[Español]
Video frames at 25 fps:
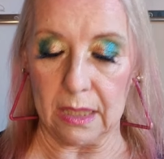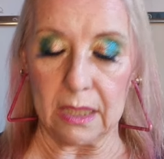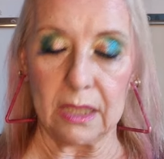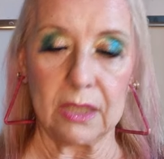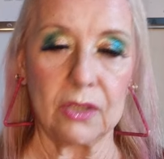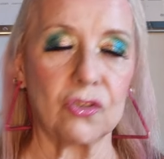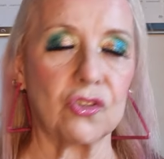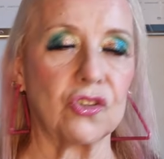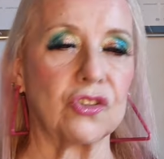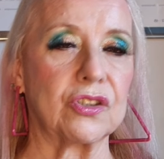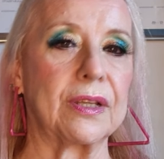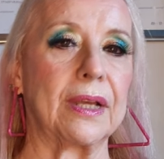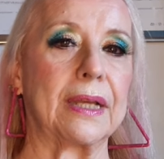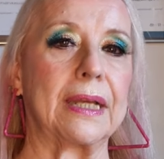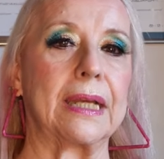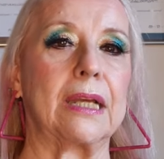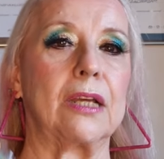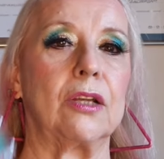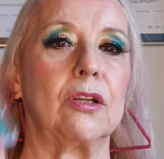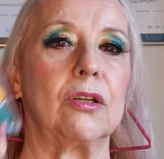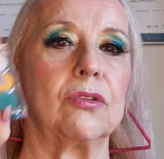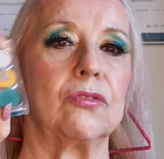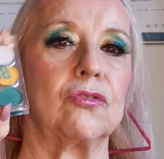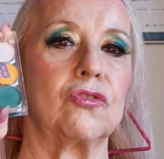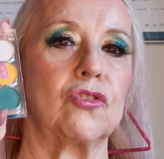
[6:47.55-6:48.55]
Y yo saben
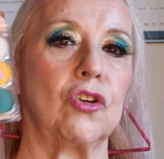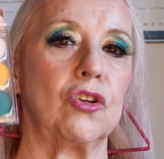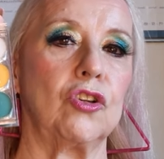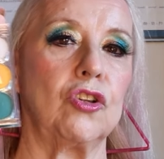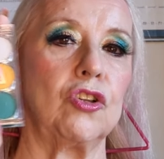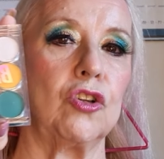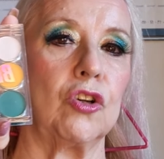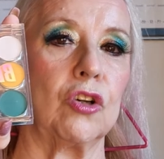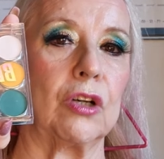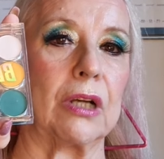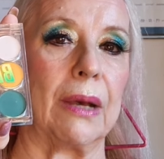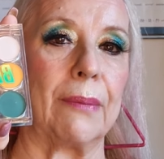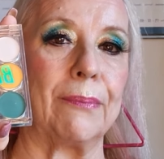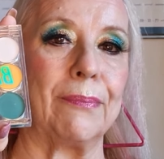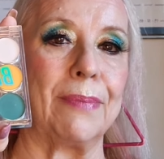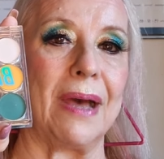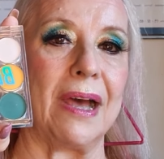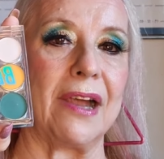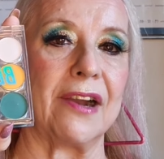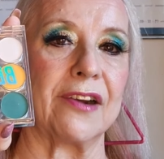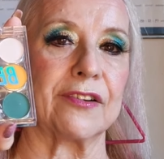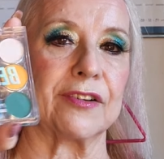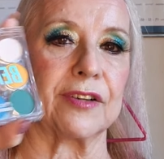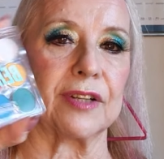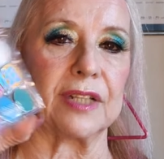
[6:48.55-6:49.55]
que soy loca.
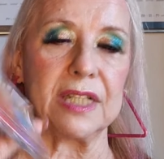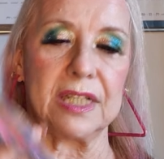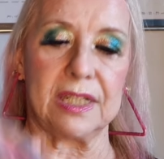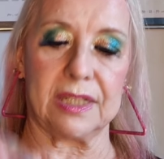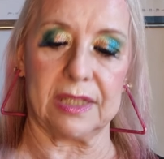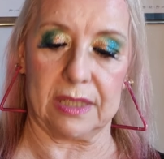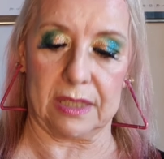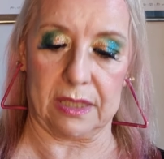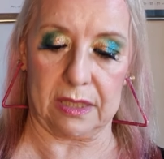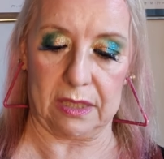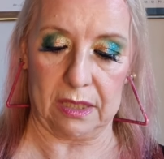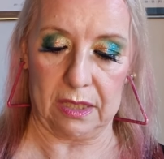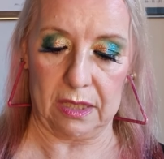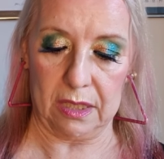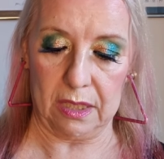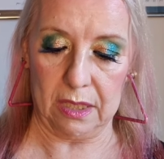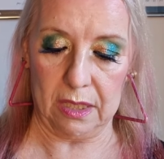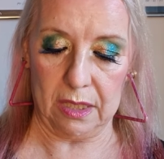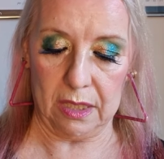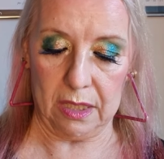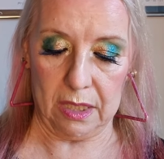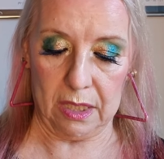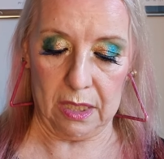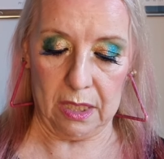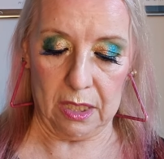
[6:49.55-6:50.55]
Berries,
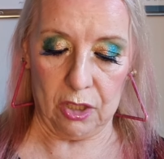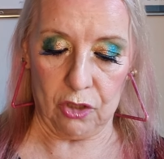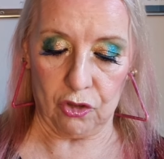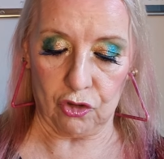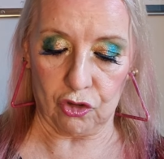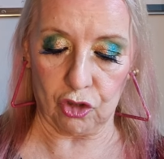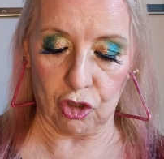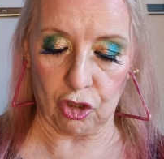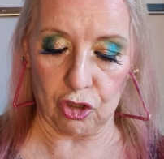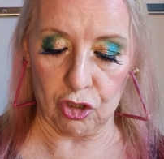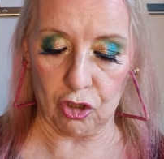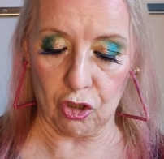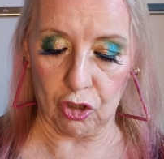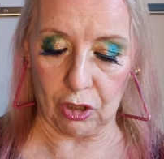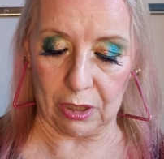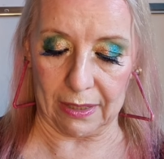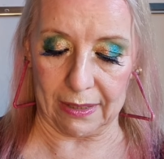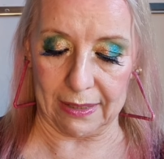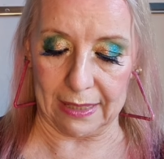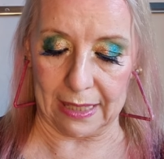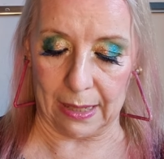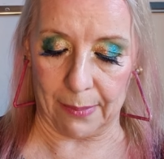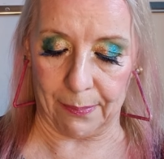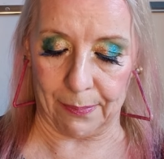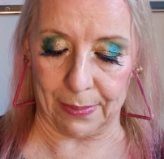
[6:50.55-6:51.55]
soy loca
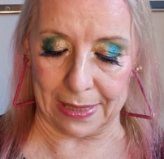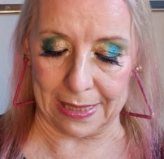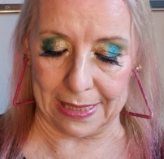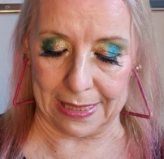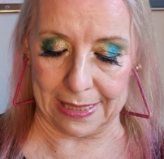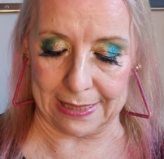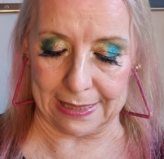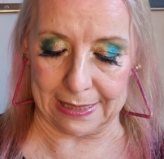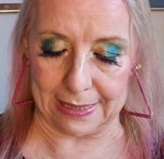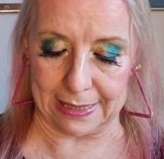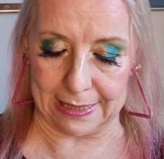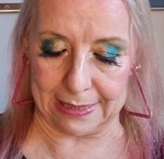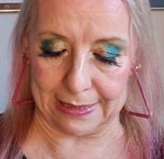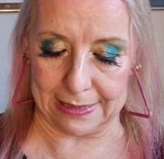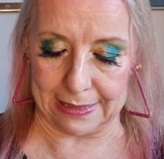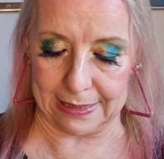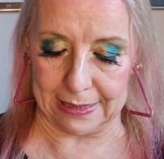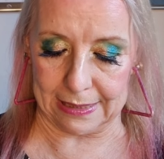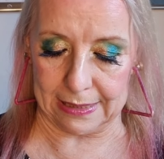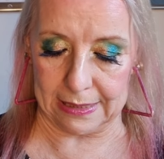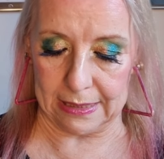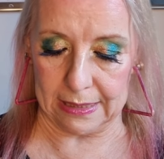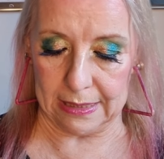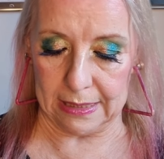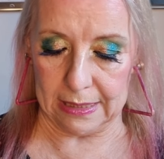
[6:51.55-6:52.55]
de las paletas.